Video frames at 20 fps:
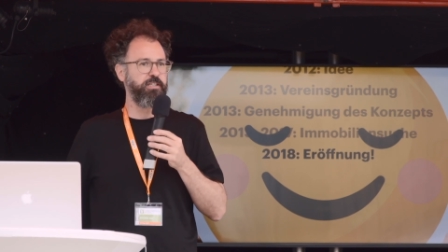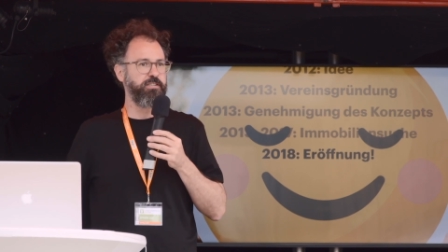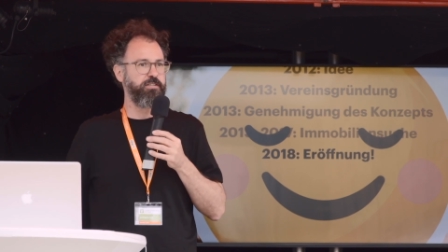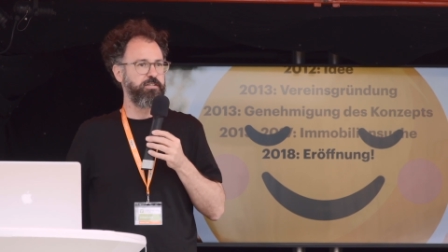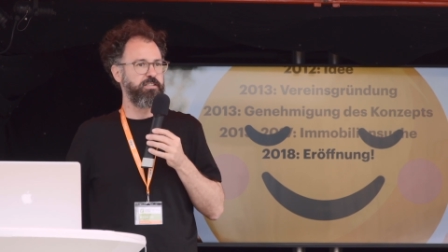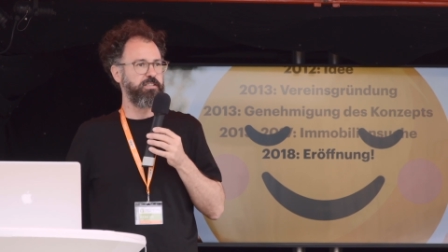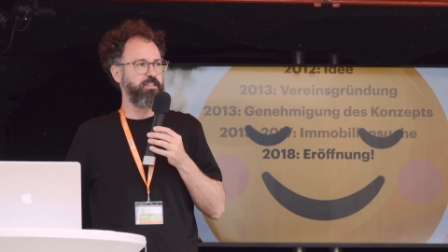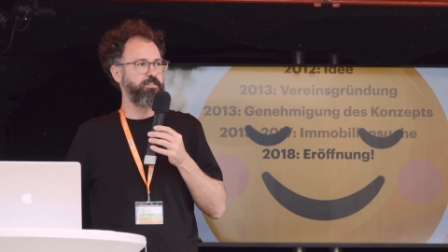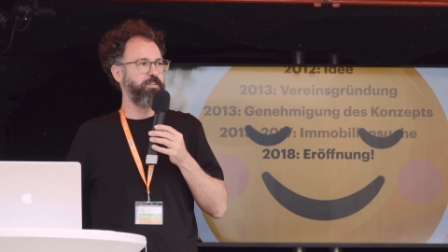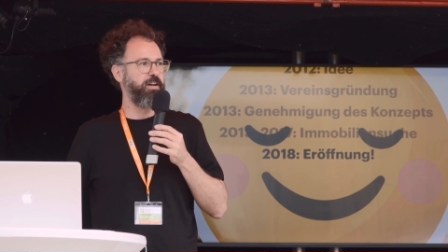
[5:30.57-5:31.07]
Also
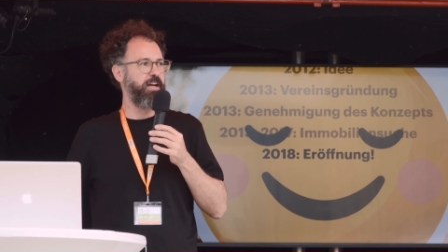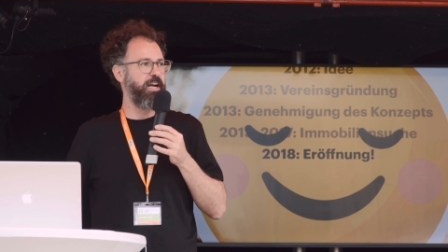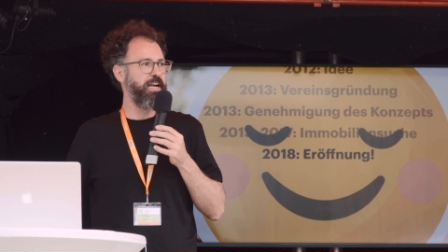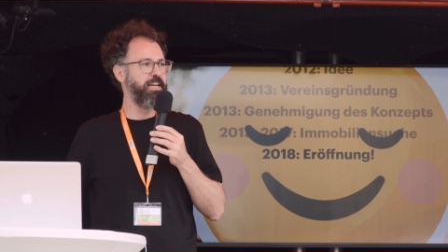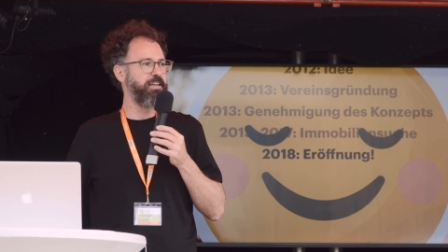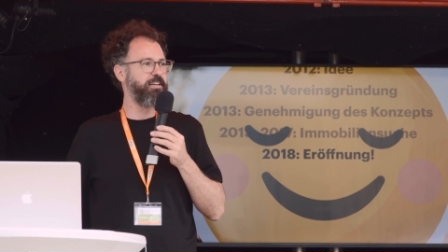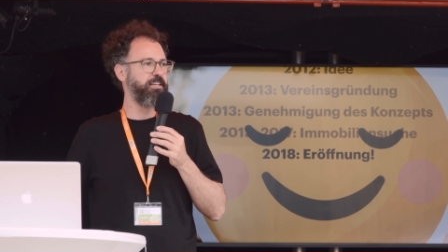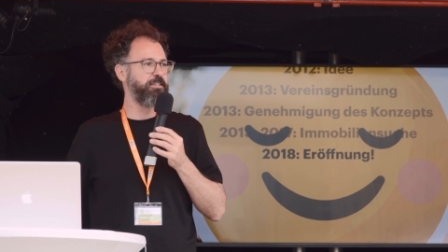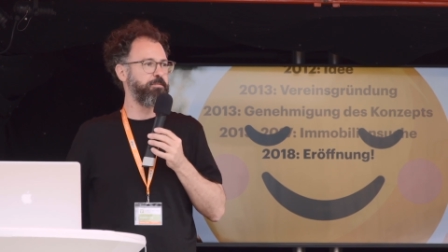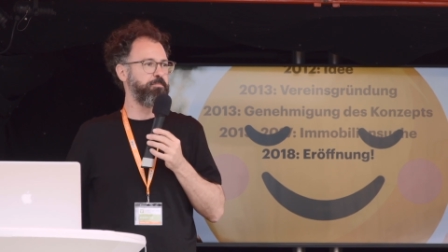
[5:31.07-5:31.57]
dieser
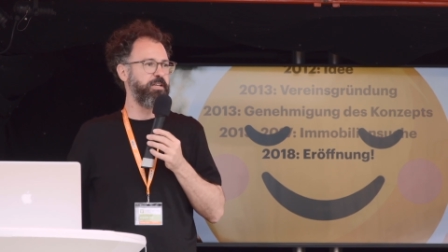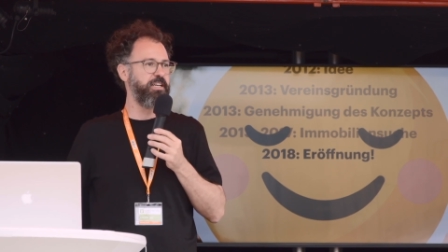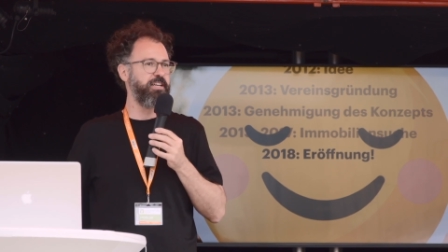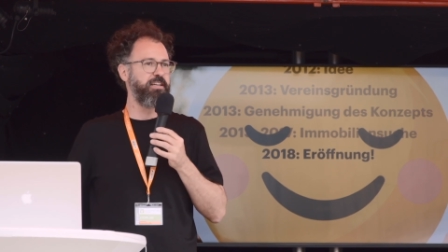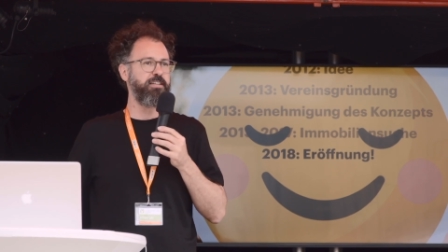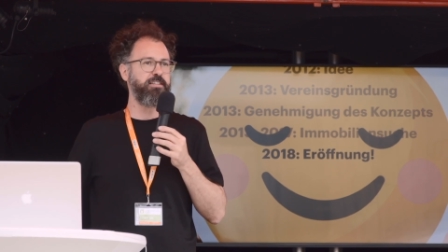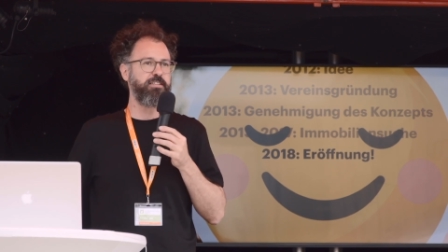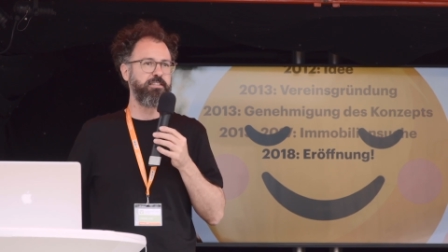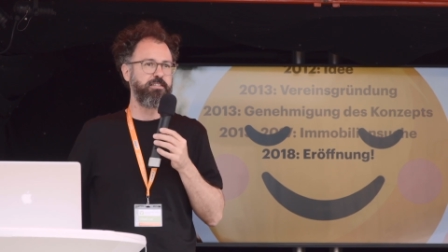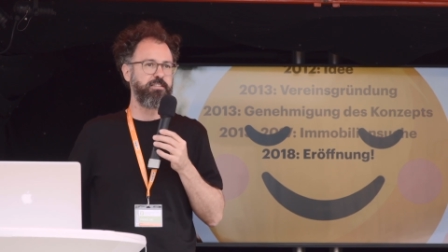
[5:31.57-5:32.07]
Verein hat
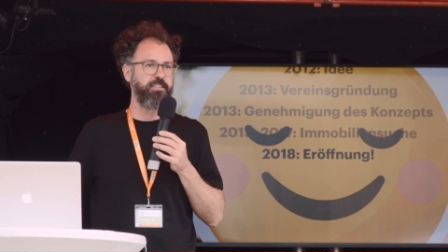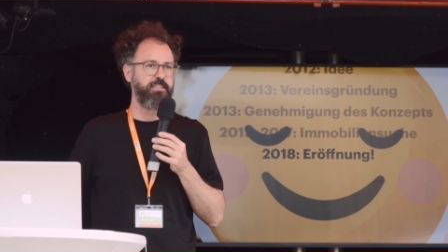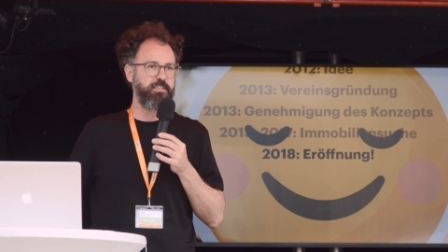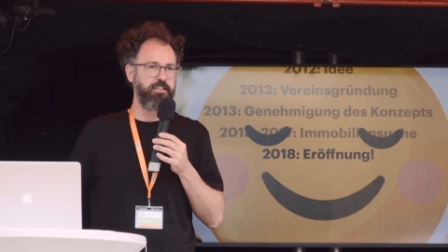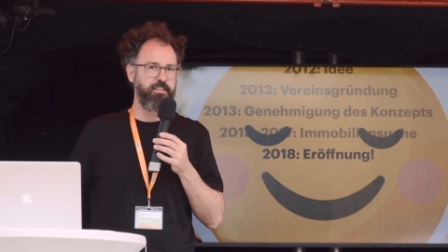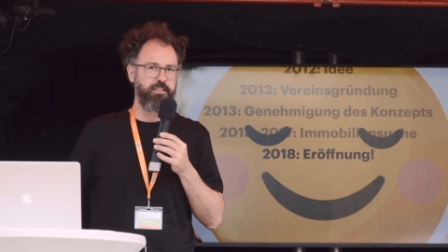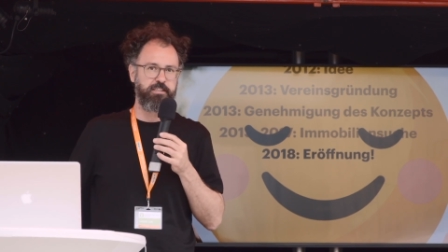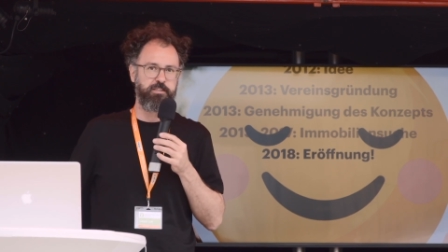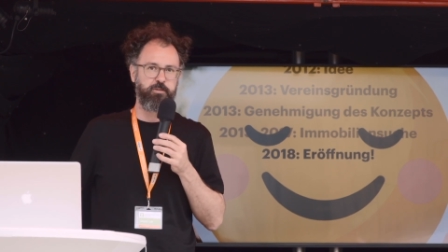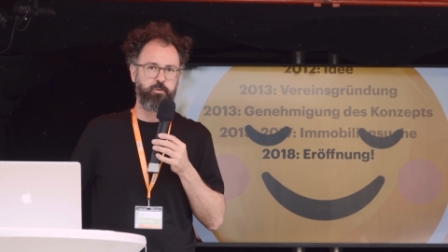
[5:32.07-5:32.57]
mehrere
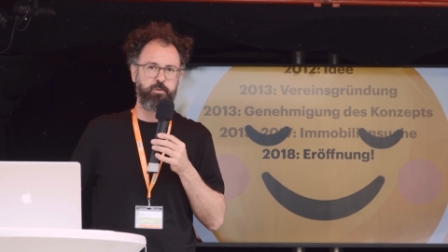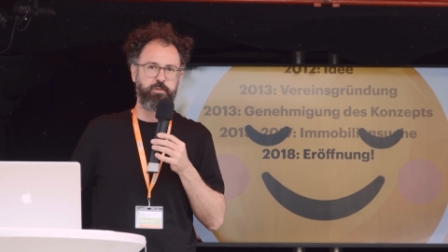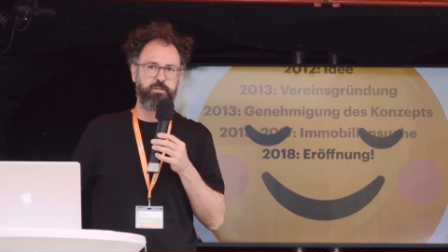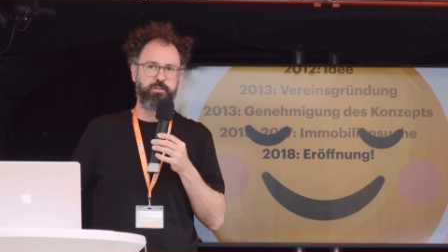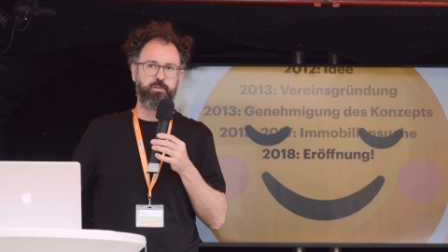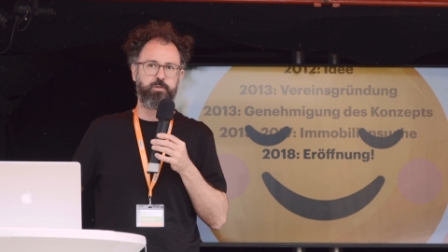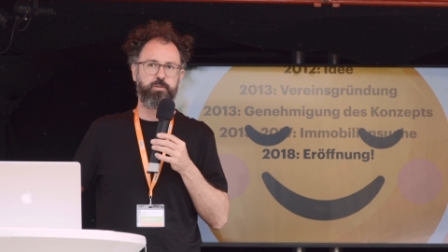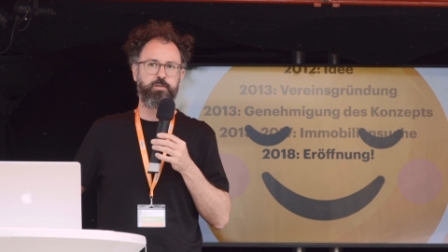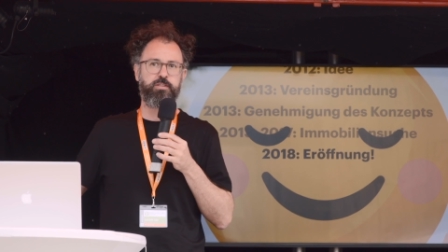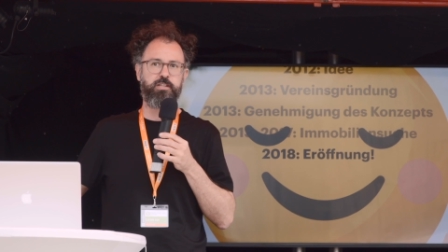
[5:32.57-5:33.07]
Inkarnationen
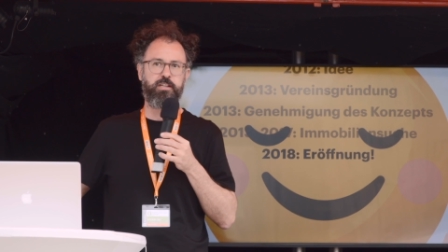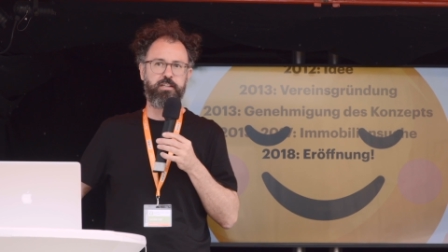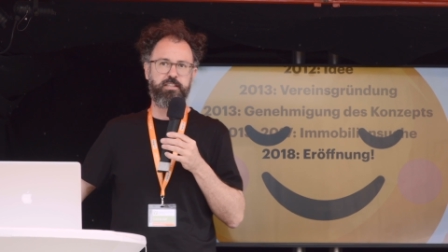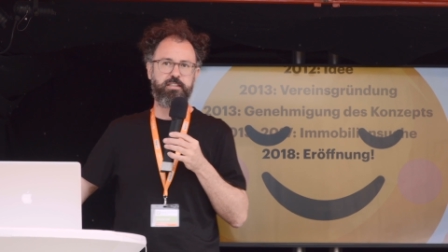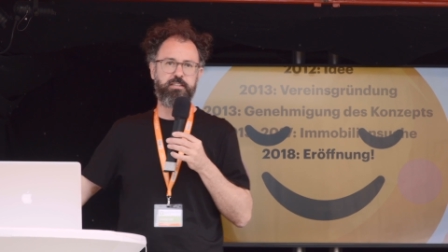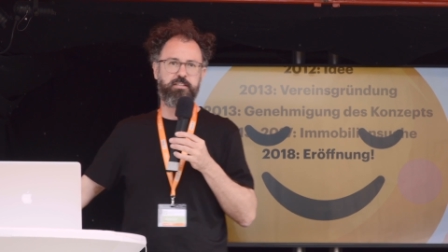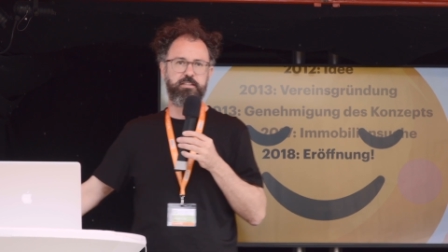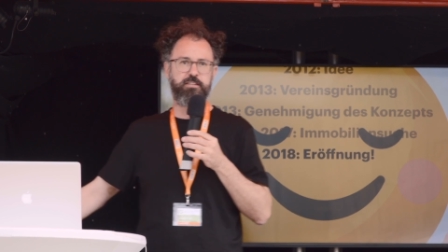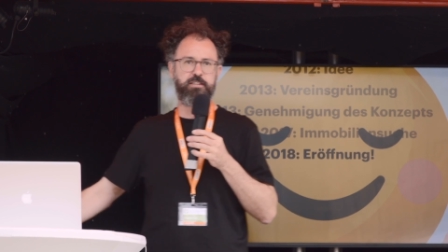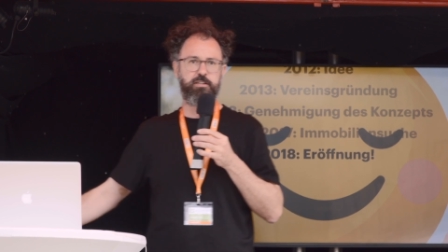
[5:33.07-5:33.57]
sozusagen
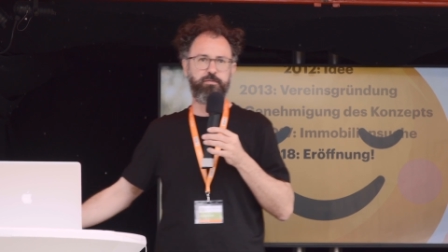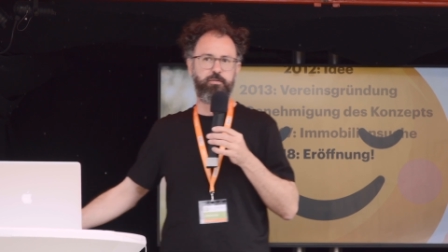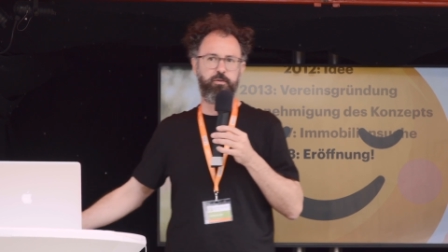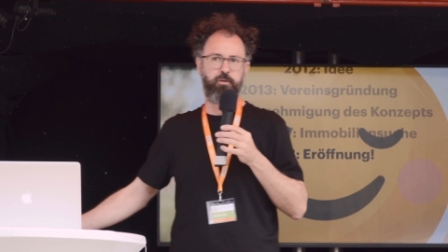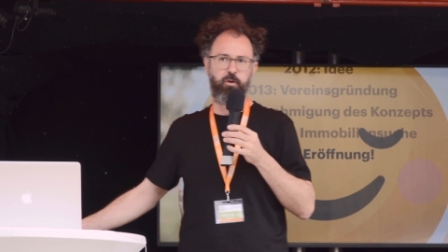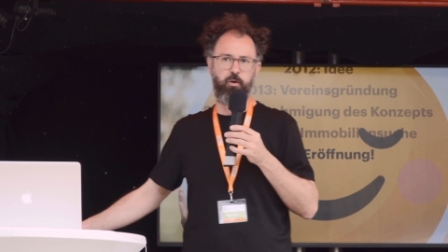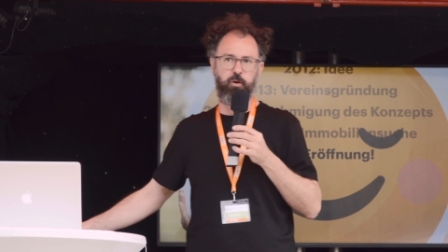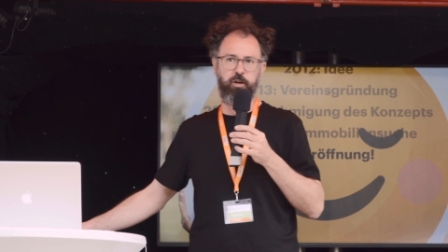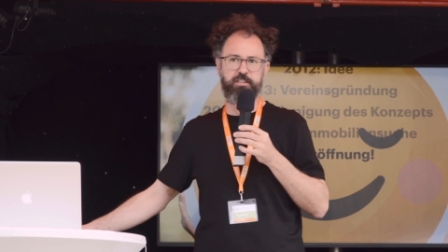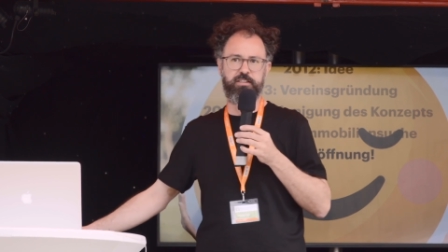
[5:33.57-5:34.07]
hinter sich von
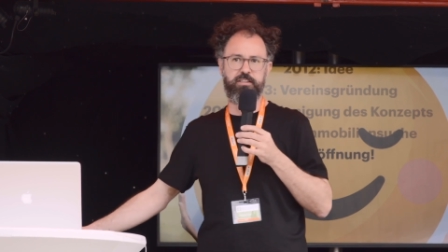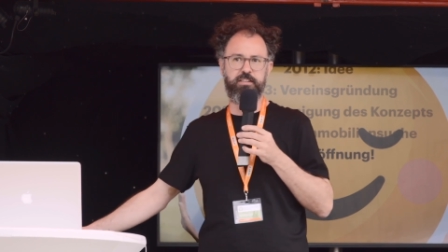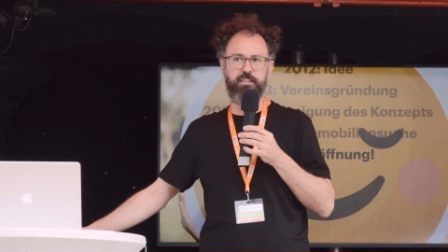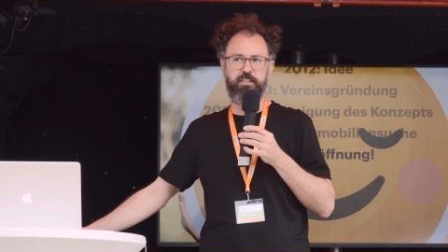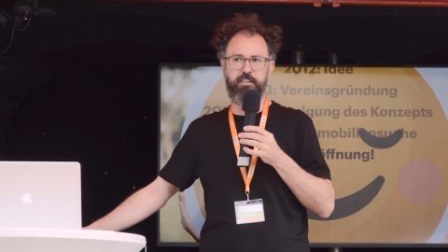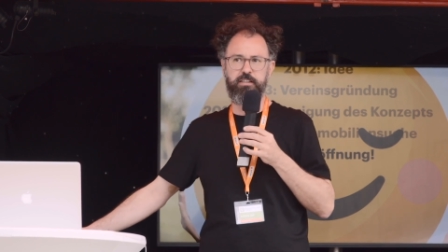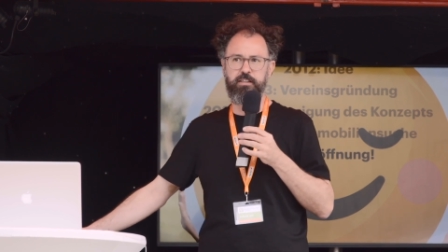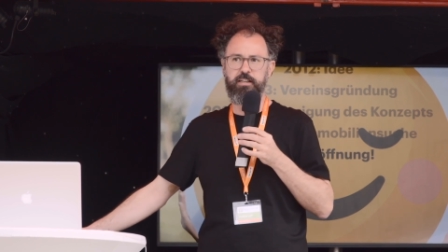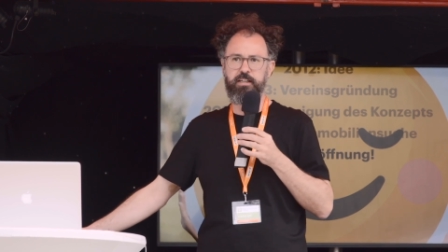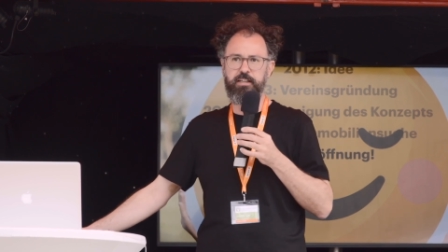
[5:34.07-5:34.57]
Leuten,
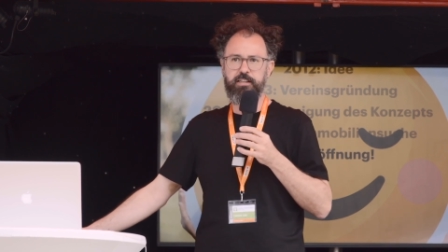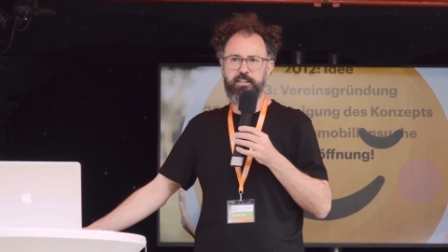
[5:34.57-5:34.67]
die